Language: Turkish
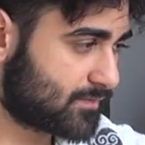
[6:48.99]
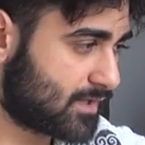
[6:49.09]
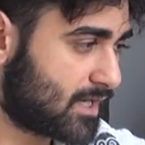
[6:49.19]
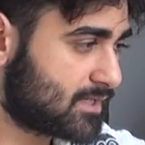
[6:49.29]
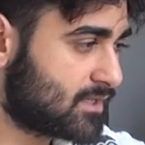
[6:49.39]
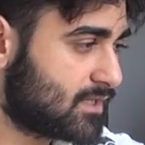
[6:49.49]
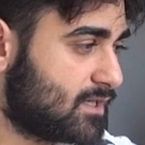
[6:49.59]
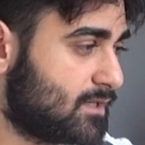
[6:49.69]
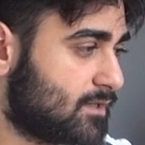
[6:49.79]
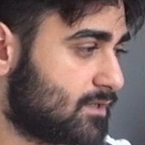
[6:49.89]
Yani
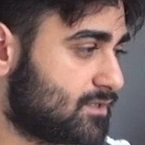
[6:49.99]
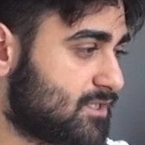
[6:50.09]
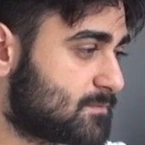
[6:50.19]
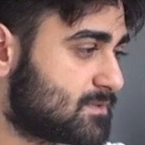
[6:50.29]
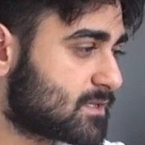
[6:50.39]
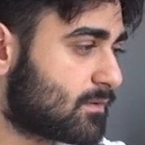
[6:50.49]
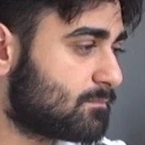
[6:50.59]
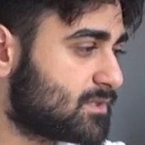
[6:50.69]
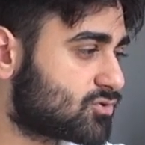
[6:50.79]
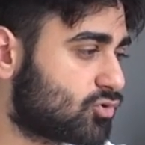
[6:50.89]
hiçbir
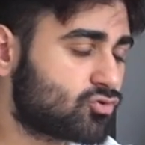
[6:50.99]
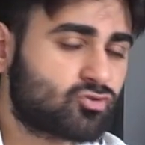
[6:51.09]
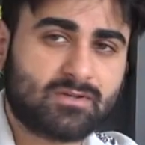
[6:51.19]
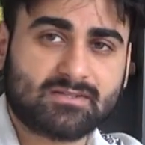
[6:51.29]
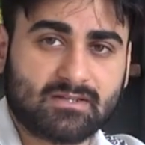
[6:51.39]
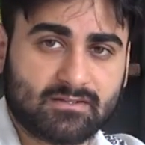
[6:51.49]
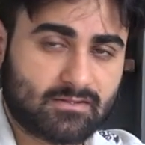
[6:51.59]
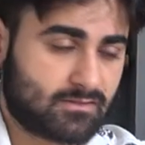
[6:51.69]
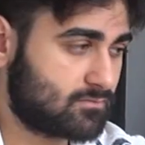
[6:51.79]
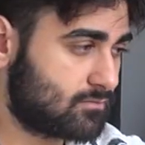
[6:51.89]
zaman bir
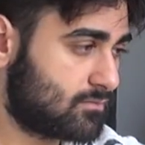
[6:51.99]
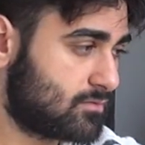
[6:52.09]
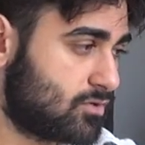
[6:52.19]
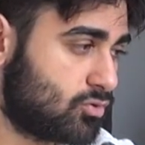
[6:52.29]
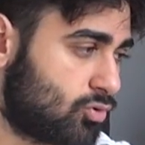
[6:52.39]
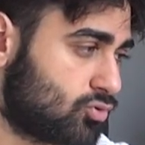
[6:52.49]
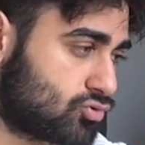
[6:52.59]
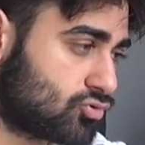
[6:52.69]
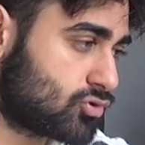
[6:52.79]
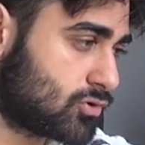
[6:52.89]
döndürmeseydi. Ne
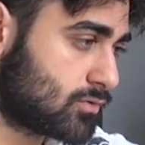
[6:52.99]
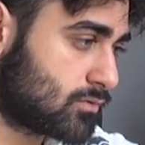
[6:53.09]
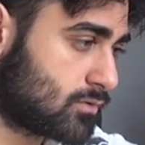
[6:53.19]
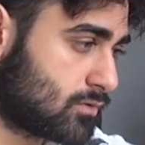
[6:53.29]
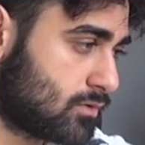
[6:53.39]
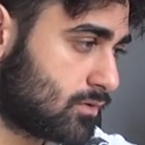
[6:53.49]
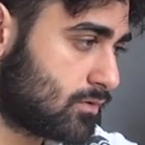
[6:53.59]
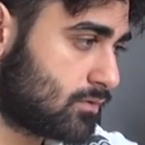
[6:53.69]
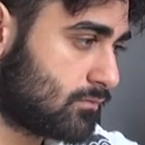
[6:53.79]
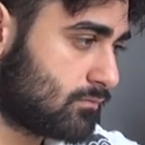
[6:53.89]
olurdu?
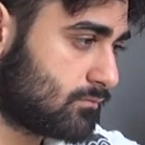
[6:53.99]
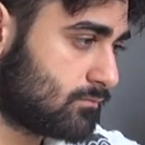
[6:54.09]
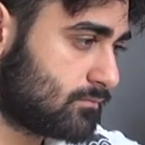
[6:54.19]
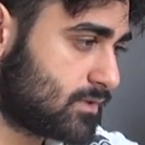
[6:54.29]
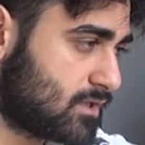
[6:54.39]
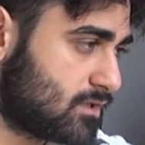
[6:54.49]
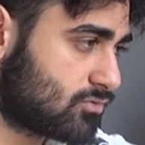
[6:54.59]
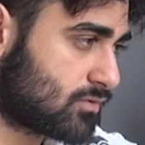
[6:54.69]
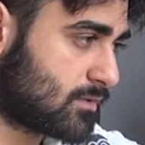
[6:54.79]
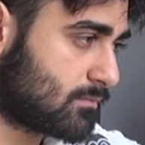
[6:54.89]
Geri
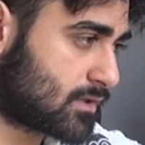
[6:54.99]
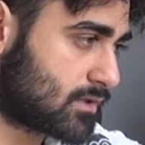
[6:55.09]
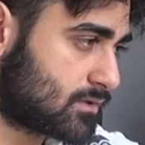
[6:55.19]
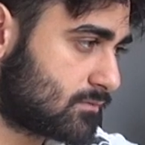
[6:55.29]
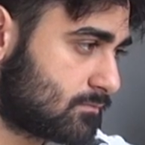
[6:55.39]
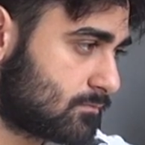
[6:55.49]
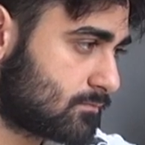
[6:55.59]
dönelim bakalım.